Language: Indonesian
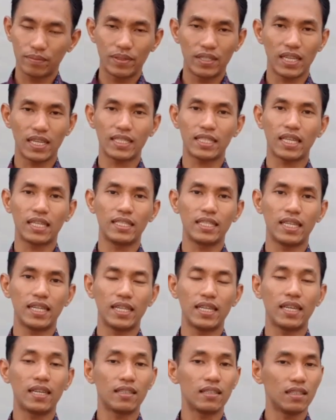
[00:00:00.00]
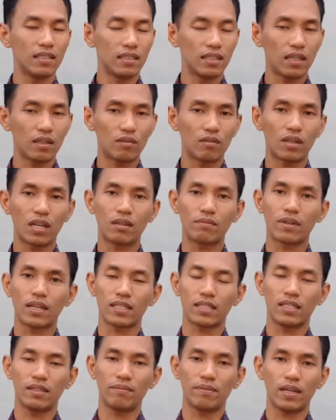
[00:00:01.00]
biasanya hasilnya kurang
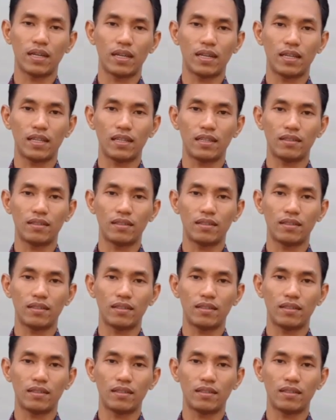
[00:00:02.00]
maksimal.